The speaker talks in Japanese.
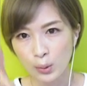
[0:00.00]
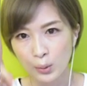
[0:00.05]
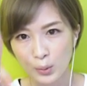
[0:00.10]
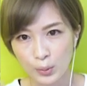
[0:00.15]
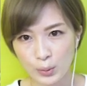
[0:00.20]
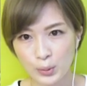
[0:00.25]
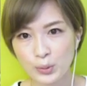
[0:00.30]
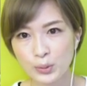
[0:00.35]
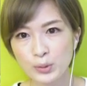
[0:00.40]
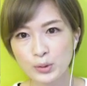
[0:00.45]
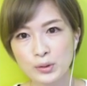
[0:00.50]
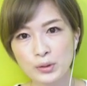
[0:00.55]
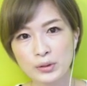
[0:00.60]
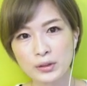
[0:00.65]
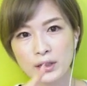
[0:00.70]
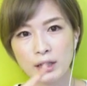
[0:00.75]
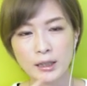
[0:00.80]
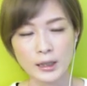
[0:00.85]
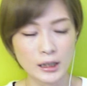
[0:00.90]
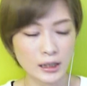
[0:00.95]
こういう状
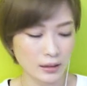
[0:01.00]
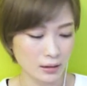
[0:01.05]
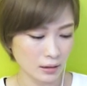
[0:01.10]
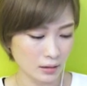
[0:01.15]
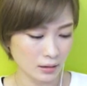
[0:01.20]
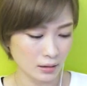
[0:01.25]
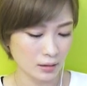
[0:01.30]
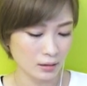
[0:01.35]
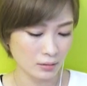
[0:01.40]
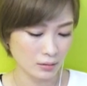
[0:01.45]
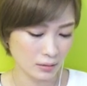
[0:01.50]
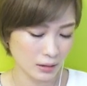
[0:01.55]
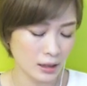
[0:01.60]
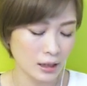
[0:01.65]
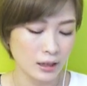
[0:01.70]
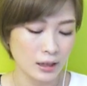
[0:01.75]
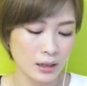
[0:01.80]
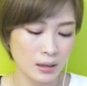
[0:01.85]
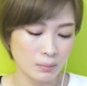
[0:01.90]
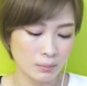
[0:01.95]
態になってるの
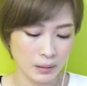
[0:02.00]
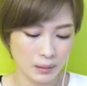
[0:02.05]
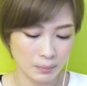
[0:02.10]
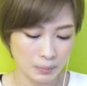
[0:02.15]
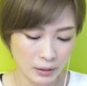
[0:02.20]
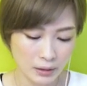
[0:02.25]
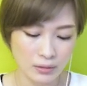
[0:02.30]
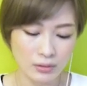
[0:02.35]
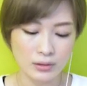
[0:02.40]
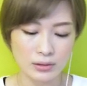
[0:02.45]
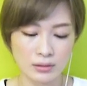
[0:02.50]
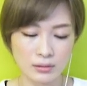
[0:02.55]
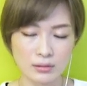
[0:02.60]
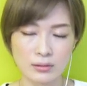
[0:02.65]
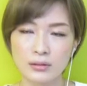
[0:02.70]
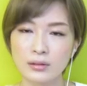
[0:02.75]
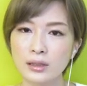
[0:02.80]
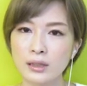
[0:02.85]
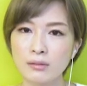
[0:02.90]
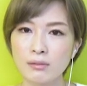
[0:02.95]
で、まあバトルす
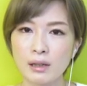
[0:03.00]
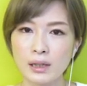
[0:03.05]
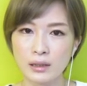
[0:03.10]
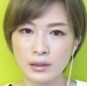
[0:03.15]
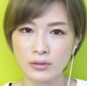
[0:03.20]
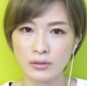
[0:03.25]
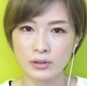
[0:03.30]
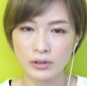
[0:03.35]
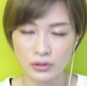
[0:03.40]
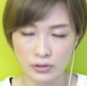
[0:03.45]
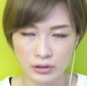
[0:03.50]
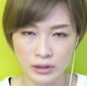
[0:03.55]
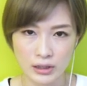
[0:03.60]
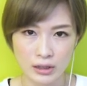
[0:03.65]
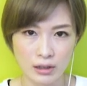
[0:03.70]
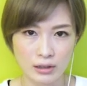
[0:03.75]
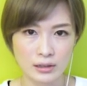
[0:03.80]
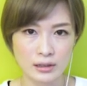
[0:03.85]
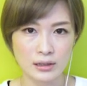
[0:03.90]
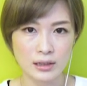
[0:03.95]
るときは要注意っ
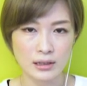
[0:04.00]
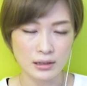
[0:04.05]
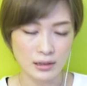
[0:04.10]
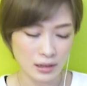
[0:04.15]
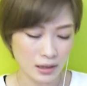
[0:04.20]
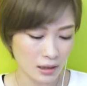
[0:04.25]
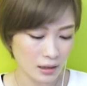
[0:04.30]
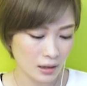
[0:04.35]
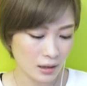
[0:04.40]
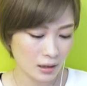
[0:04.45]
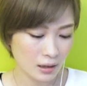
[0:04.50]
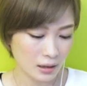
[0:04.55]
て感じですね。